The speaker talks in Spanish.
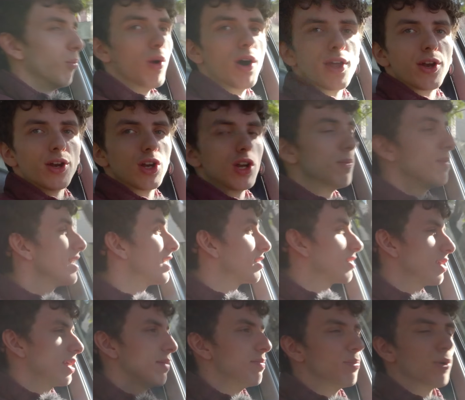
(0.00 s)
Bueno, lo
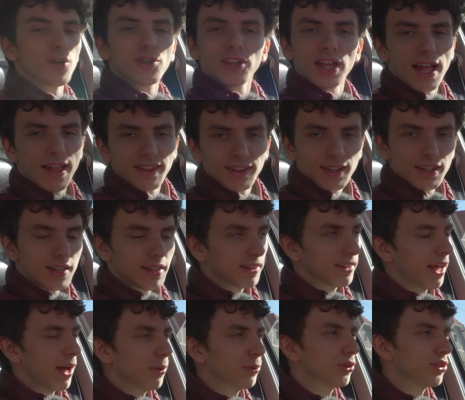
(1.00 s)
más importante de
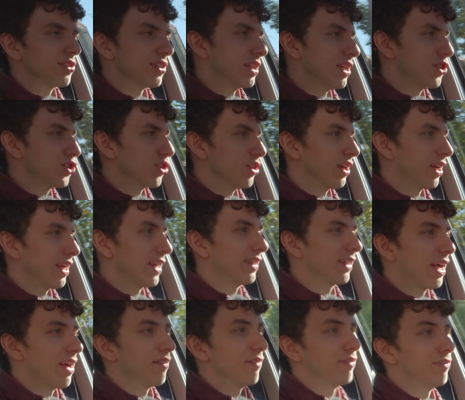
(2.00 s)
este auto es el hecho de que
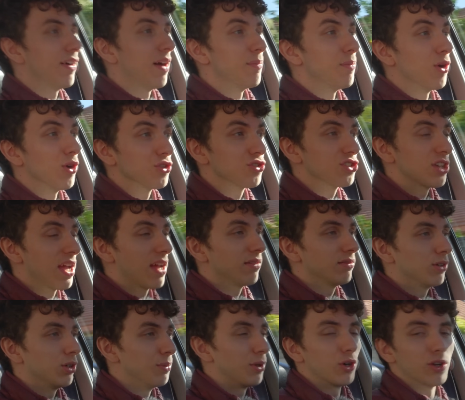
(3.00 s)
esta famosa,
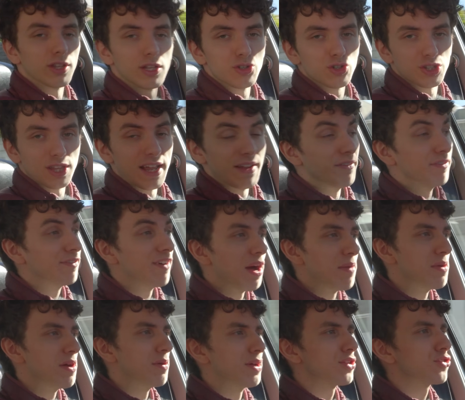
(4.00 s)
o mejor dicho, esta
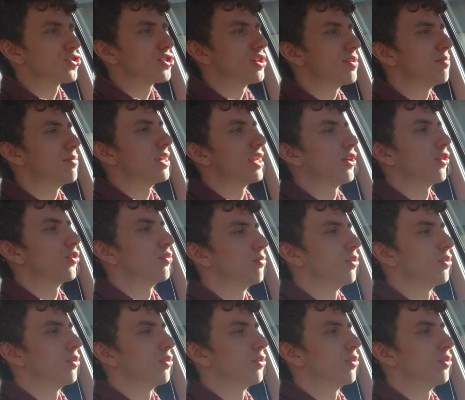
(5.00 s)
infame versión viene con